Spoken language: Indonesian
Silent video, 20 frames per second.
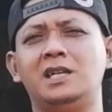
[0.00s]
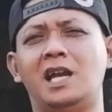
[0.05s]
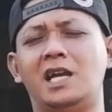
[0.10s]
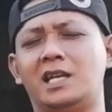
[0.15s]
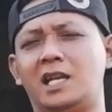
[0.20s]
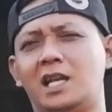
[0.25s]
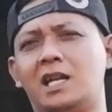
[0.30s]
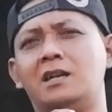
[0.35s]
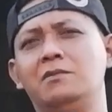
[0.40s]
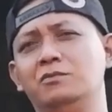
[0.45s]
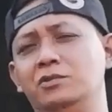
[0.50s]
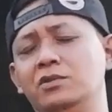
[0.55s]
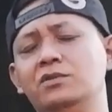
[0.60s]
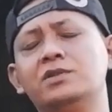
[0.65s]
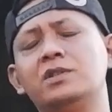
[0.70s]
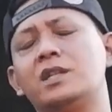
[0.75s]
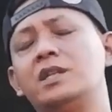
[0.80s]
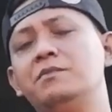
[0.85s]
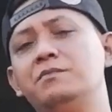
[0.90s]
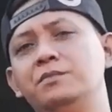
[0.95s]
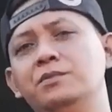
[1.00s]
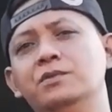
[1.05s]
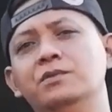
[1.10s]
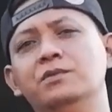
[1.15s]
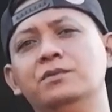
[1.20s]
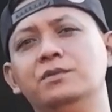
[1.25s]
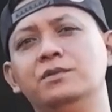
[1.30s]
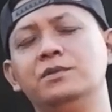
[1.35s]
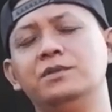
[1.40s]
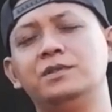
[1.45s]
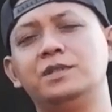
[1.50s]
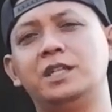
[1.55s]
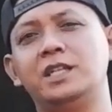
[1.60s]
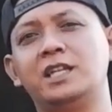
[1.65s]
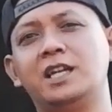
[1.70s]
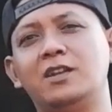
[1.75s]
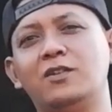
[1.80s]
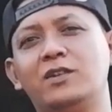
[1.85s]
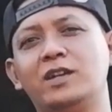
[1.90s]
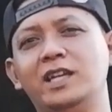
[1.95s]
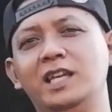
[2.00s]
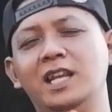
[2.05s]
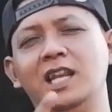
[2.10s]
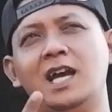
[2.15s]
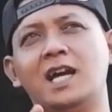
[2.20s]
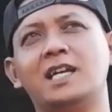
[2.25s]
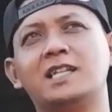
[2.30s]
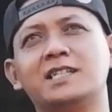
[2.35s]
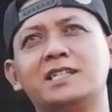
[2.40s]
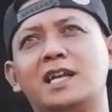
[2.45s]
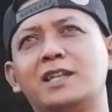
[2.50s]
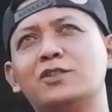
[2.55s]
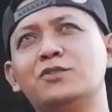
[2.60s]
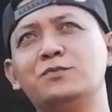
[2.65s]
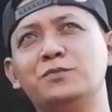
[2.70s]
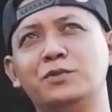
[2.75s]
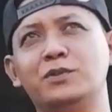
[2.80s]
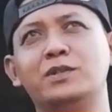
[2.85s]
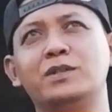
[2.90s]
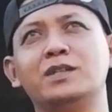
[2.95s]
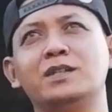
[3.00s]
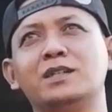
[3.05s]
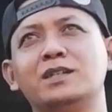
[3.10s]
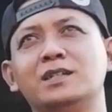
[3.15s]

anak kamu itu seribu jadi kalau kehilangan satu pun